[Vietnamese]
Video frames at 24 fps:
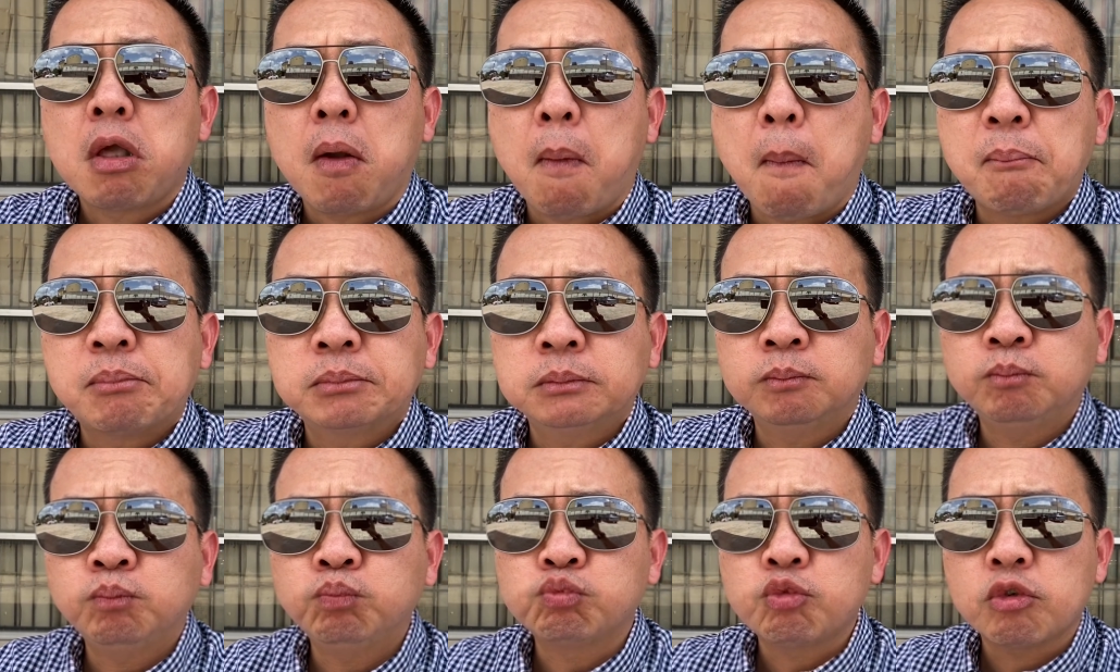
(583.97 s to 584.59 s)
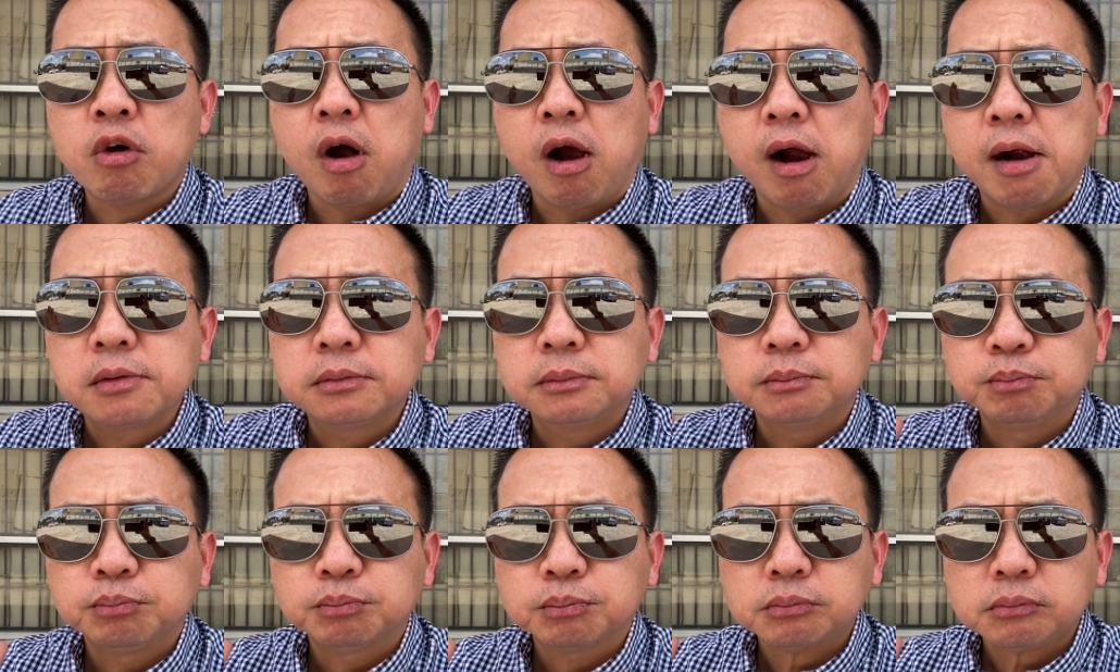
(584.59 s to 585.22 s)
Ừ.
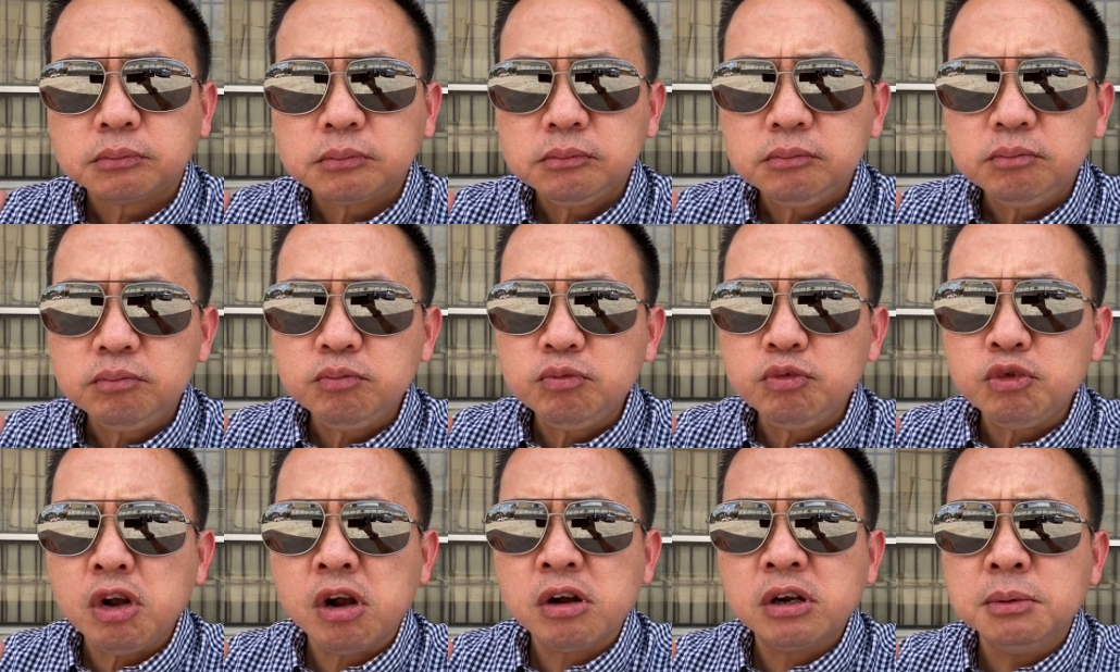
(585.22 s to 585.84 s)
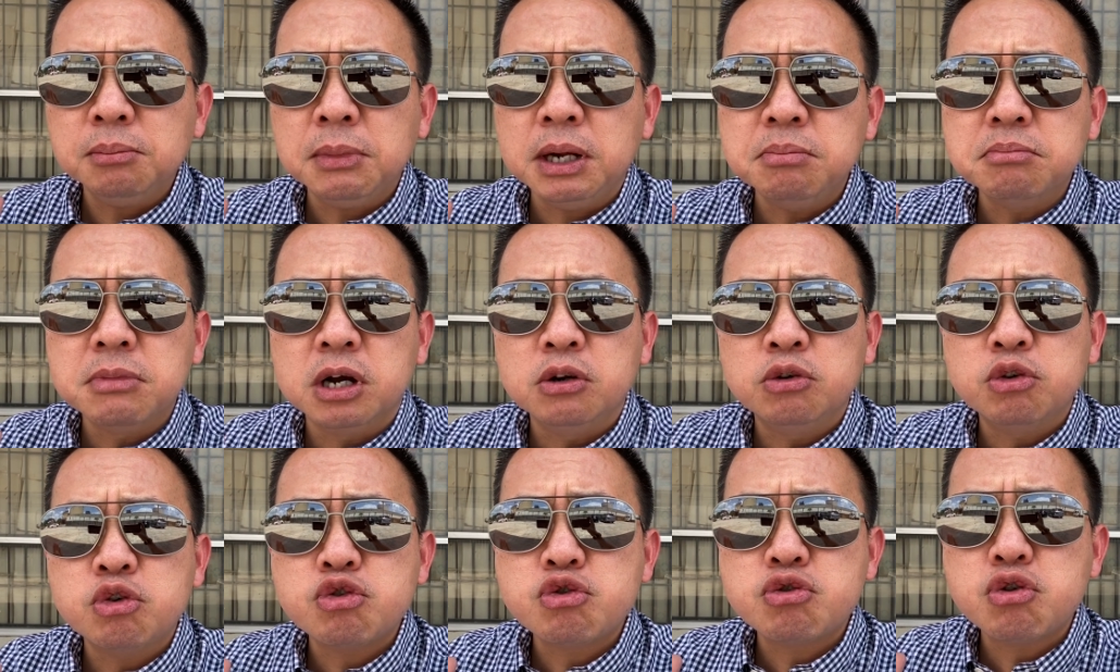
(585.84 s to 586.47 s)
Cái bánh mì
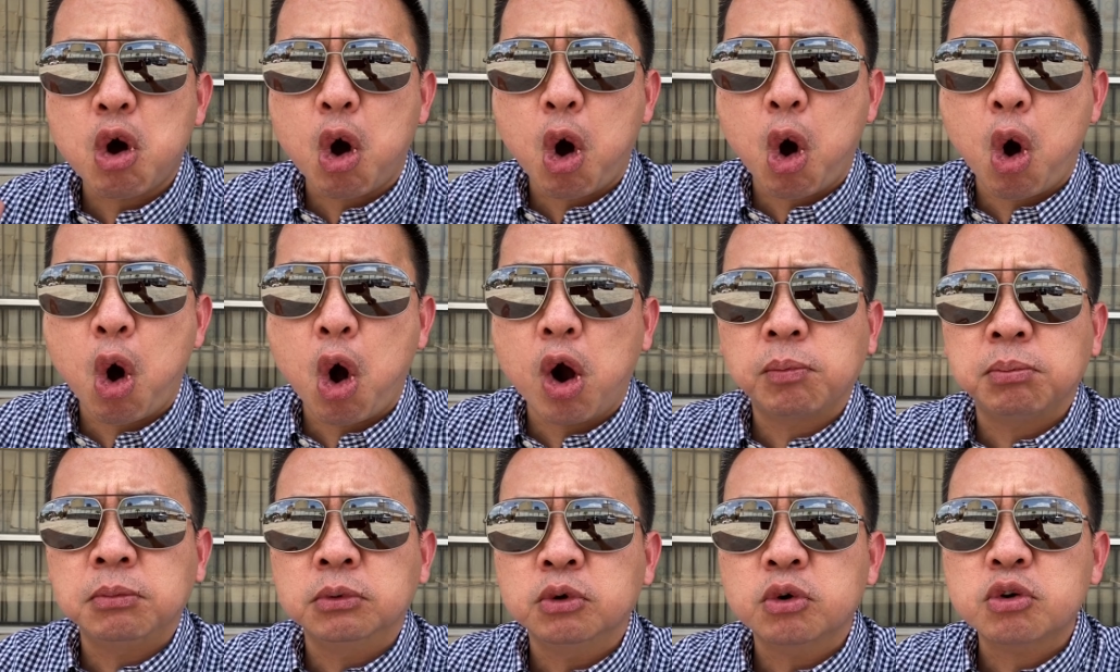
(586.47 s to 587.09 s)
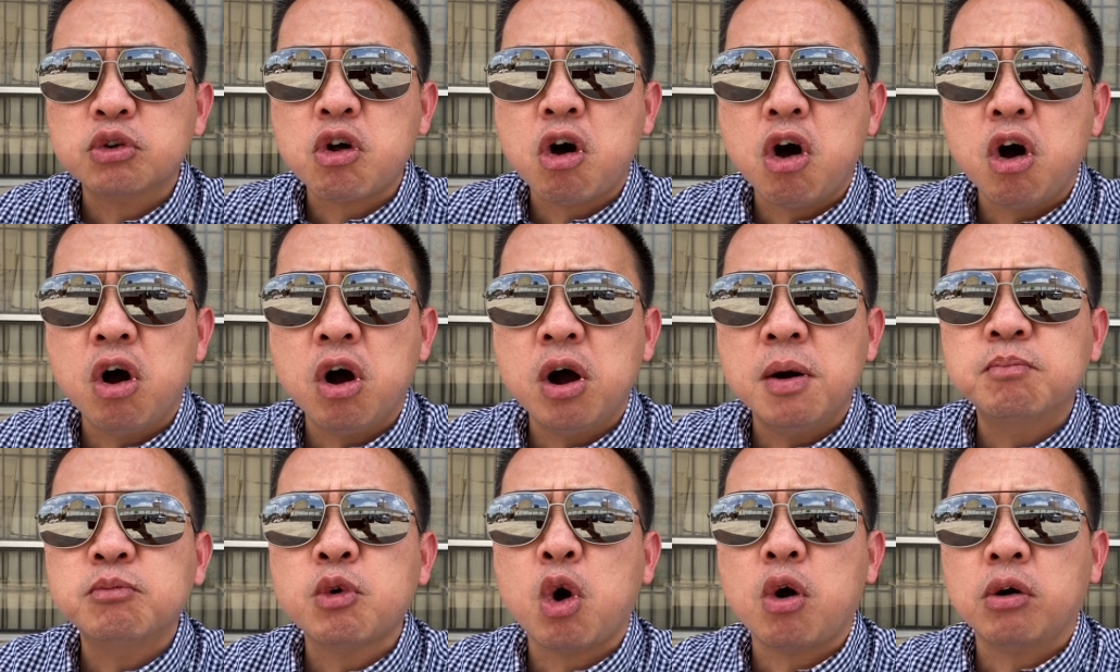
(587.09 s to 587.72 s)
nó giòn mà nó
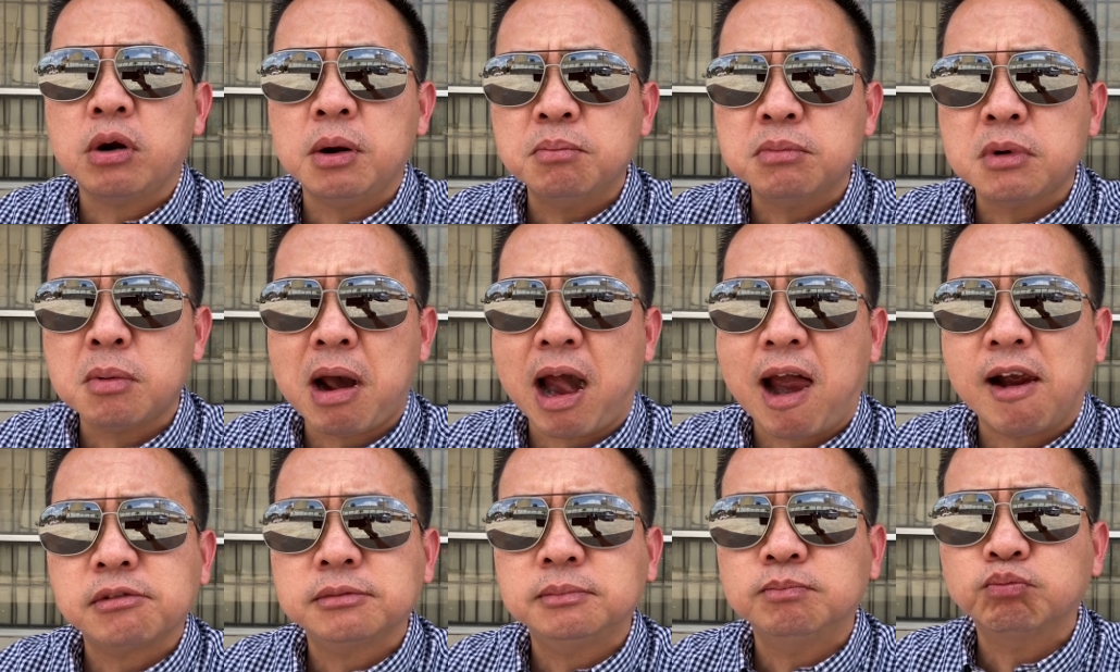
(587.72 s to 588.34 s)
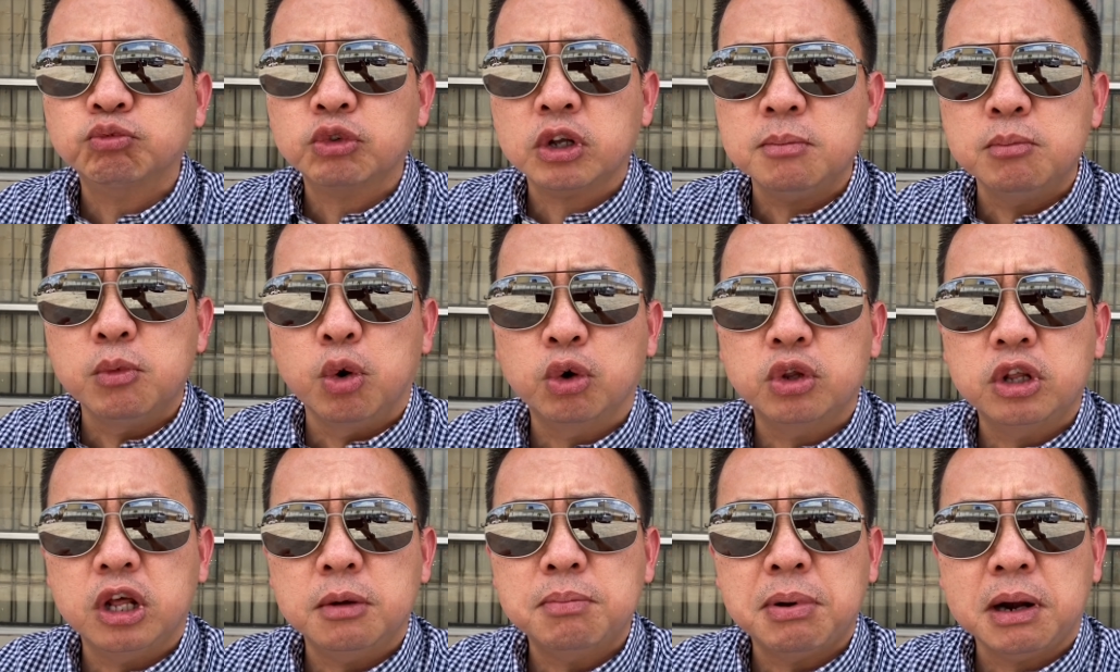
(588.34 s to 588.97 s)
thơm ngon lắm các bạn cái mùi
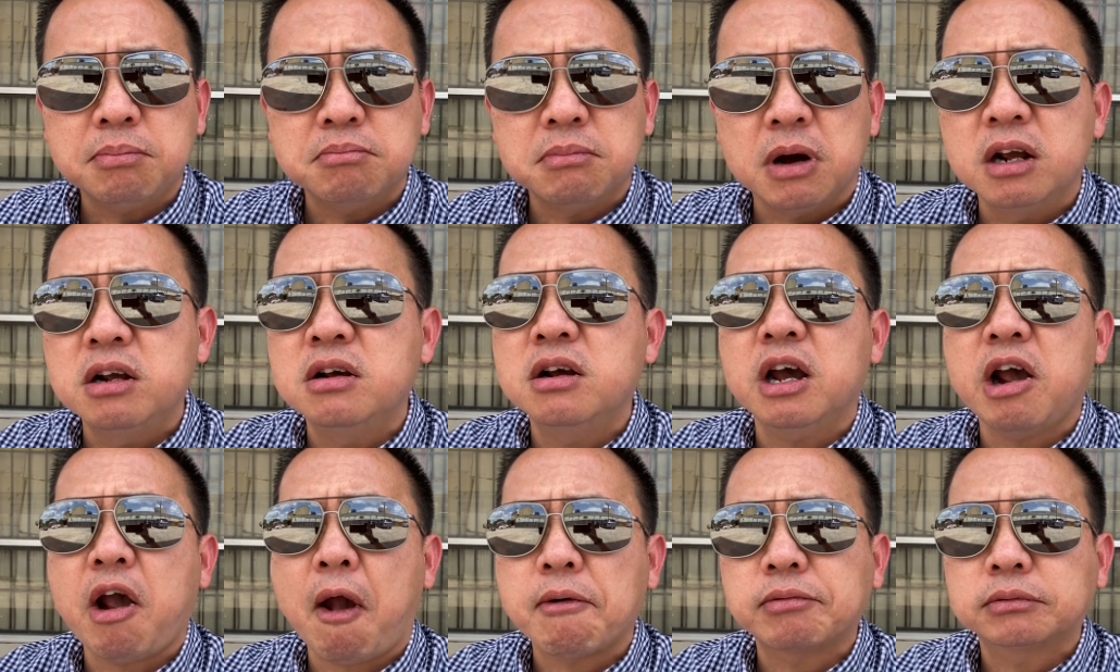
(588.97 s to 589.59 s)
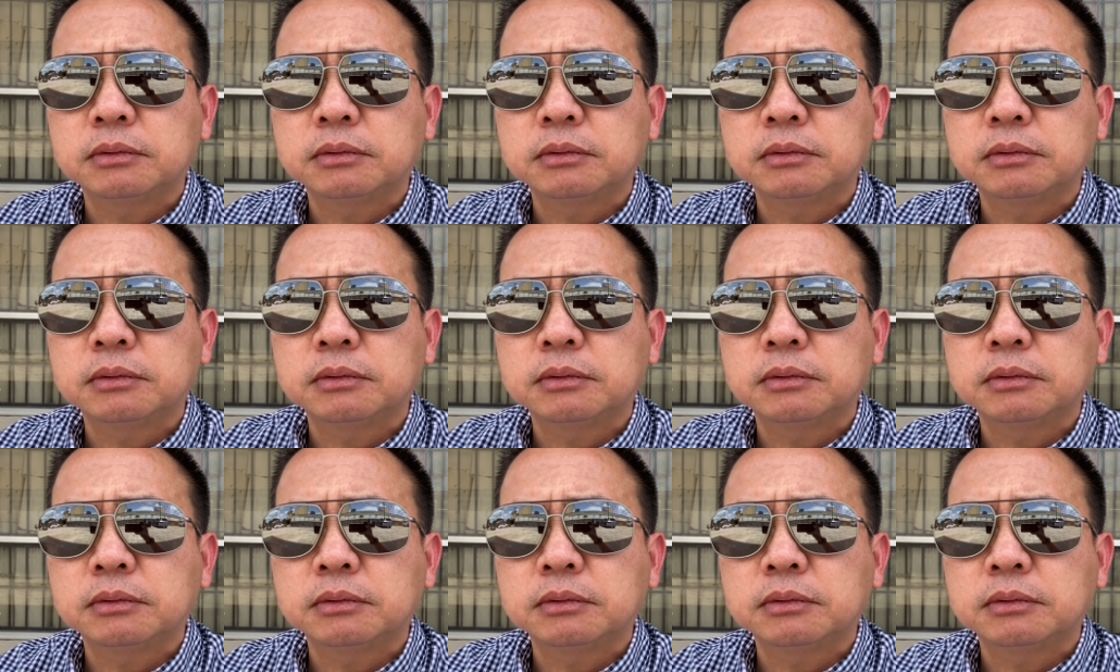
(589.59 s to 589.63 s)
vị bánh mì á